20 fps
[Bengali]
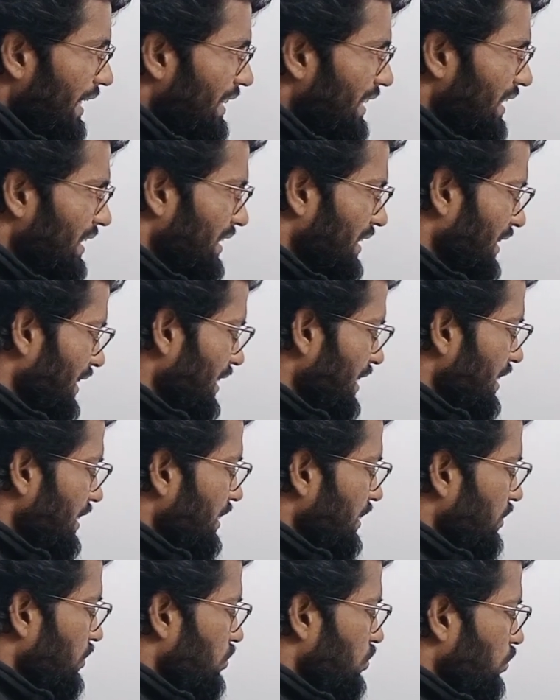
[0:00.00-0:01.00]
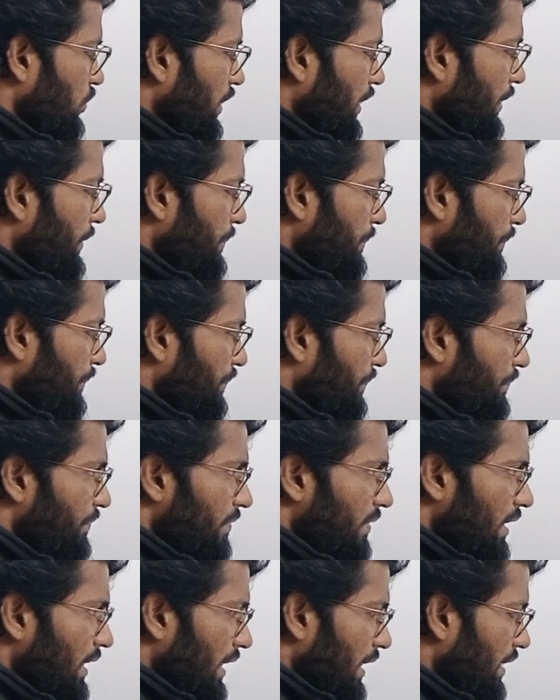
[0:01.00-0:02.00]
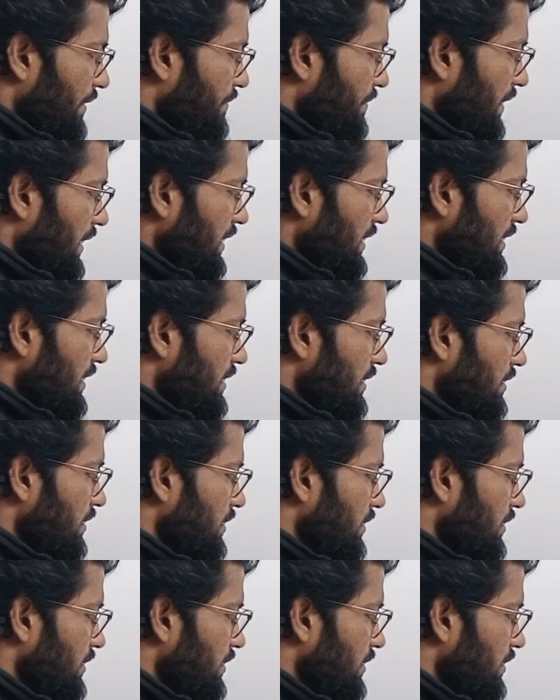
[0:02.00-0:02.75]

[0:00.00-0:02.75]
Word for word: এ থেকে টু এ এফ এক্স